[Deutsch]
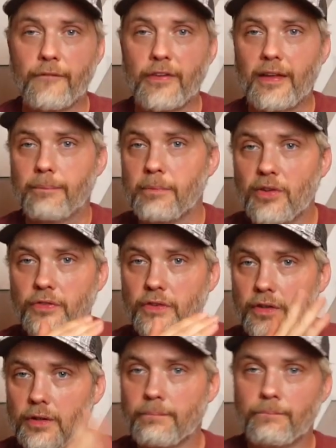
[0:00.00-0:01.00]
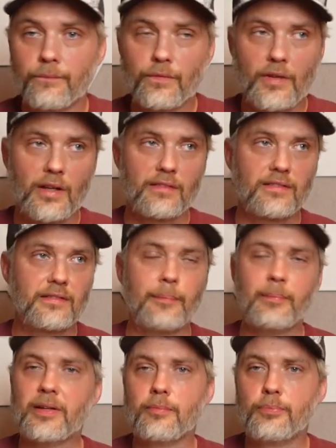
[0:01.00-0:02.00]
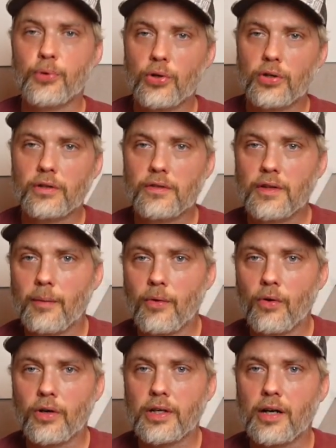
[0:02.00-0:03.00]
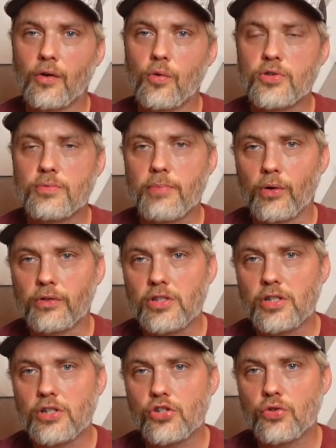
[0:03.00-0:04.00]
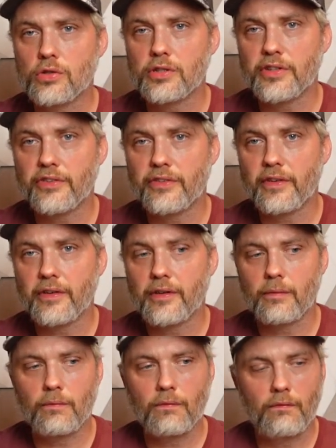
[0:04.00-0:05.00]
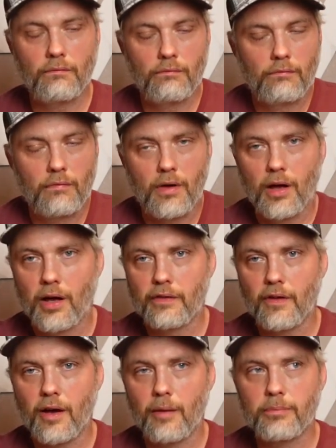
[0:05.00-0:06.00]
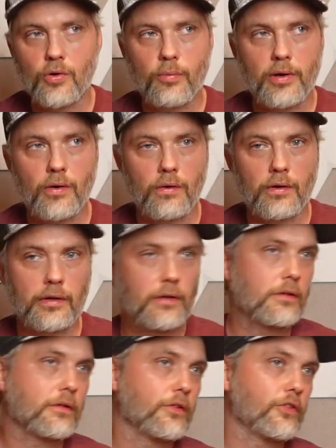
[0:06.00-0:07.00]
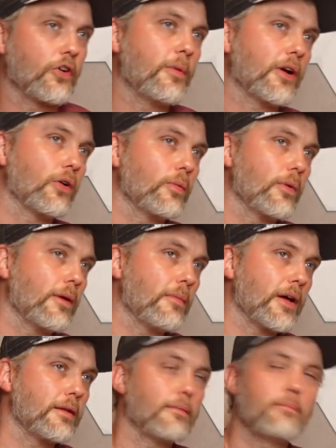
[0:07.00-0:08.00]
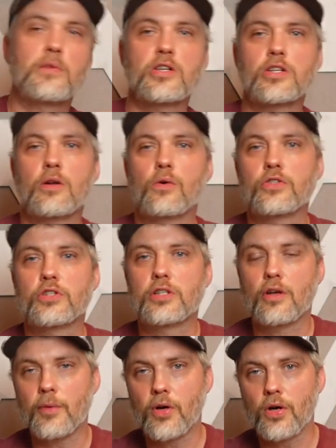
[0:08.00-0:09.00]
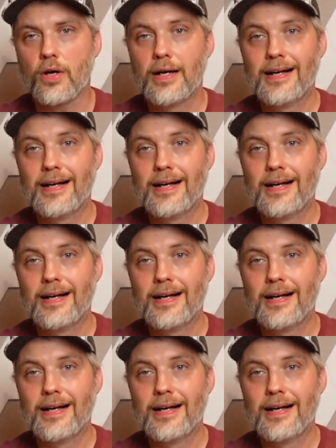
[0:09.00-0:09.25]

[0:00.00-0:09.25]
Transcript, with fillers: Wie gesagt, bis auf diese depperte Birke, die aber auch ihrer komischen Bautechnik geschuldet ist, ähm, 1a Picobello. Ich schau mal darüber, mein Märchenhaus steht da immer noch.